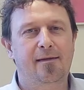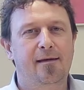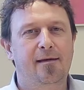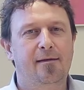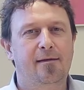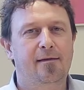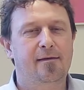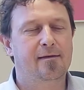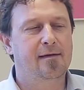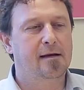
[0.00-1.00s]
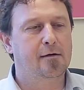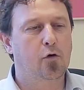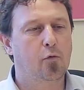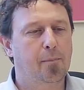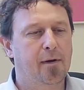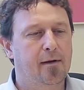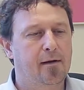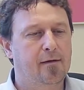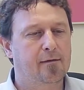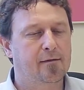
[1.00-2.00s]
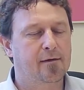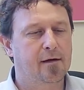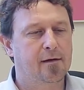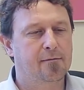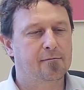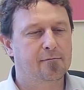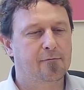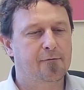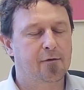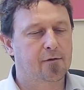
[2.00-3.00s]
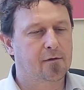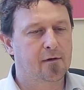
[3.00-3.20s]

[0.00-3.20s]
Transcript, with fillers: Die Zielgruppe ist ähm, von